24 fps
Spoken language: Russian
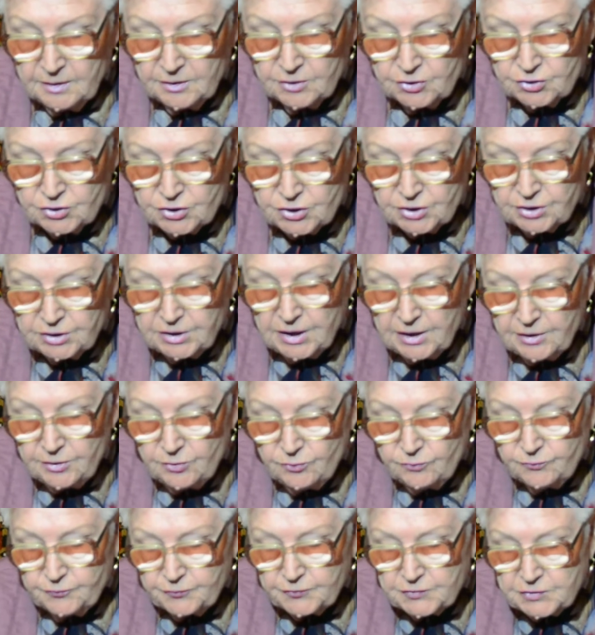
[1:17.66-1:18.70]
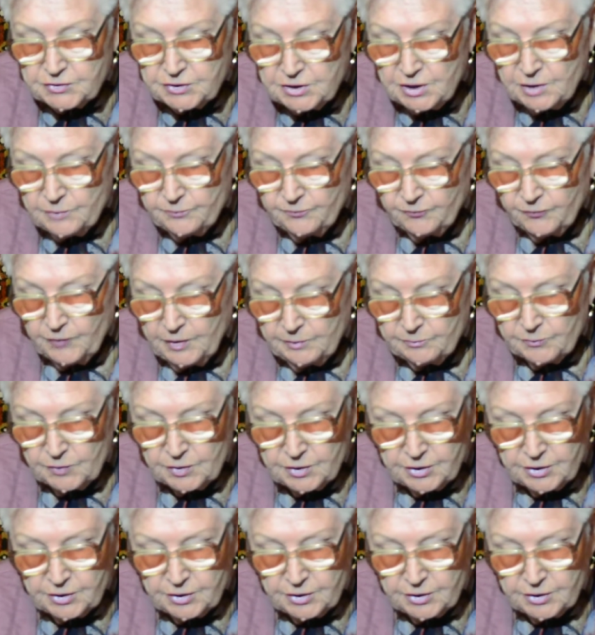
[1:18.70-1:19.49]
Желаю всем вам